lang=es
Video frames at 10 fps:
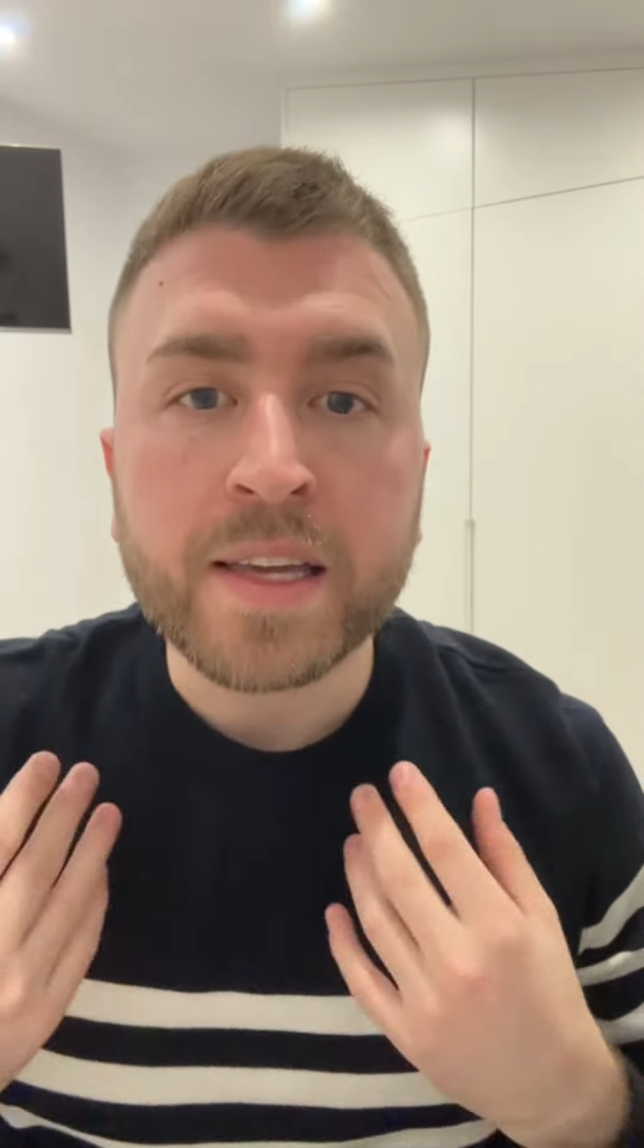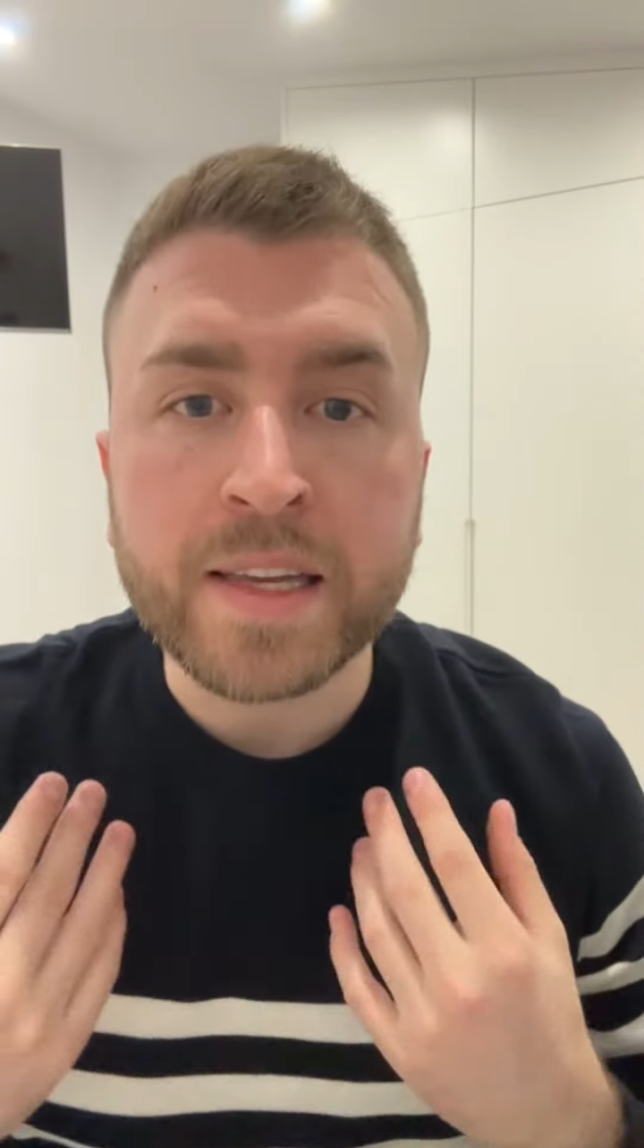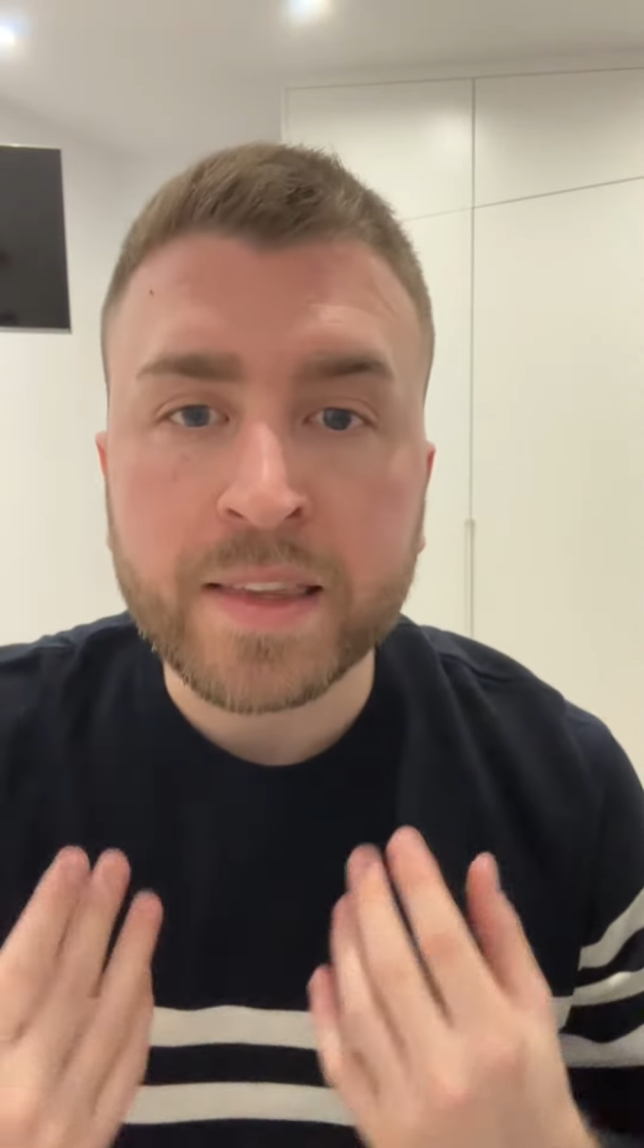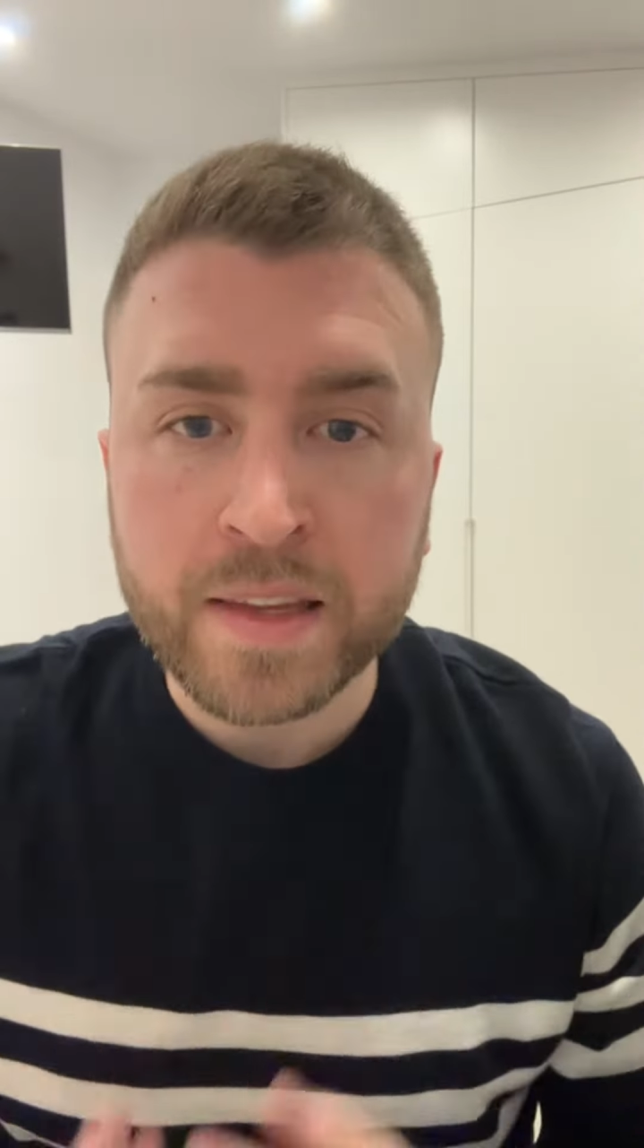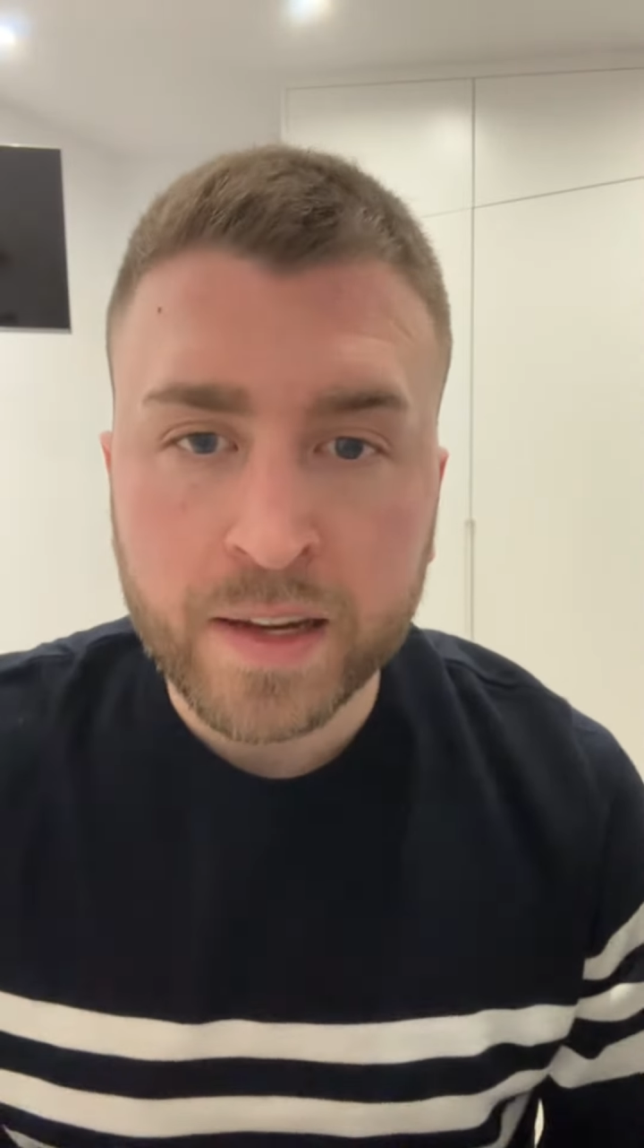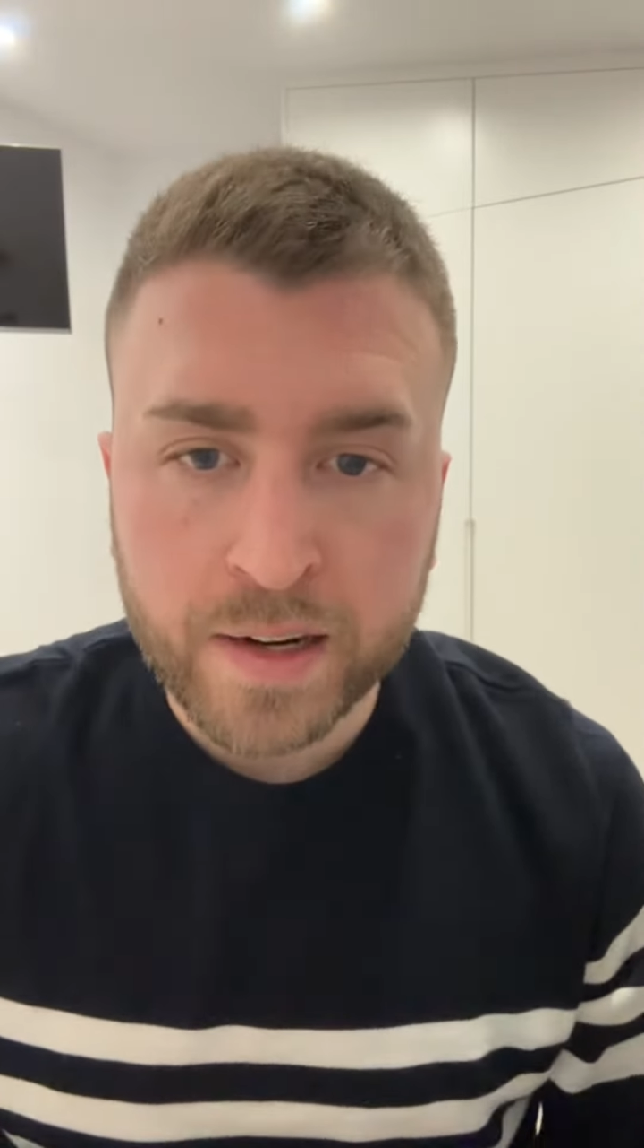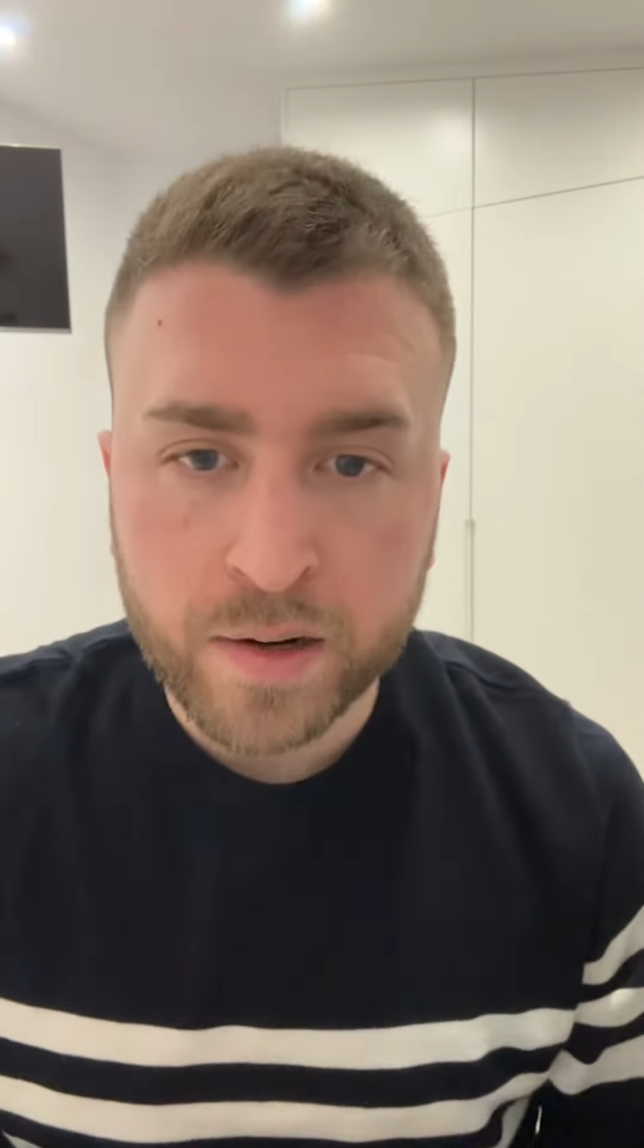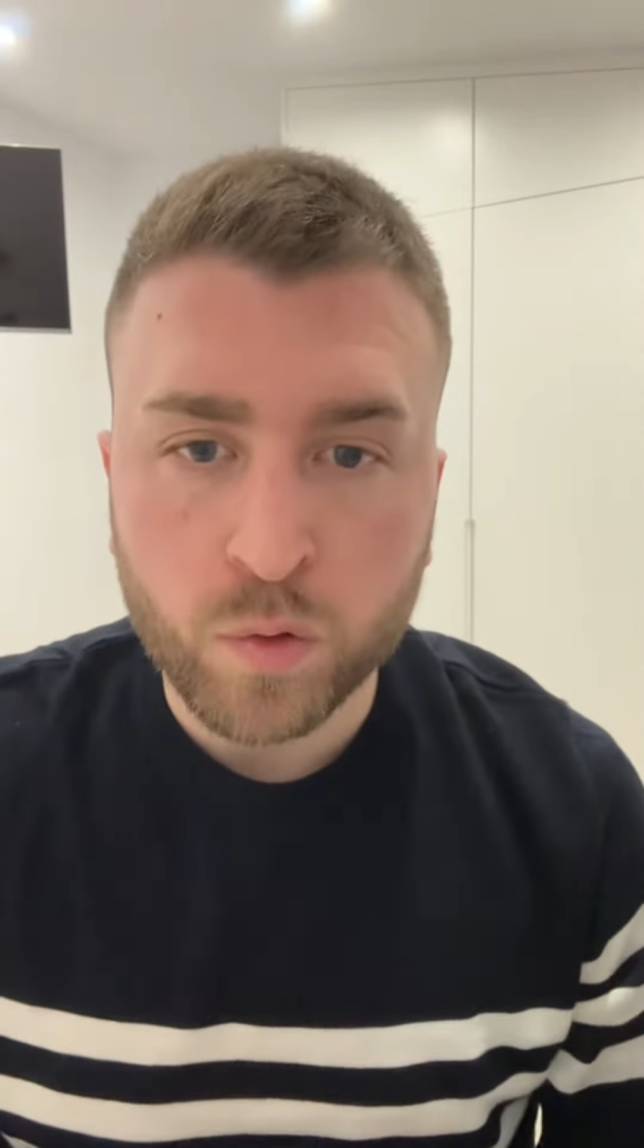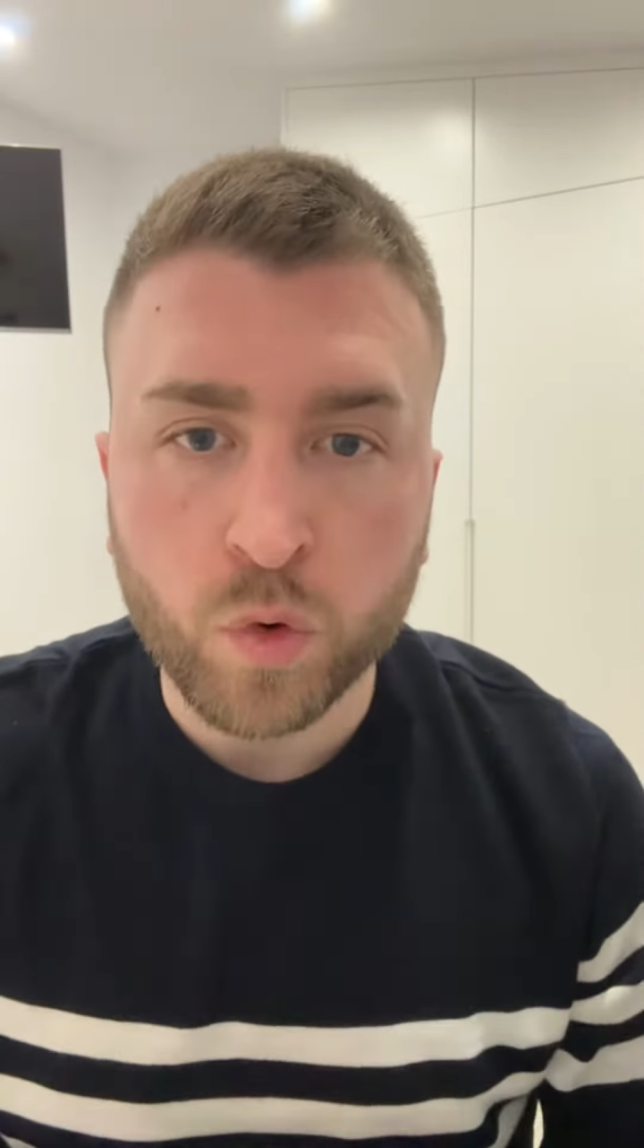y tienen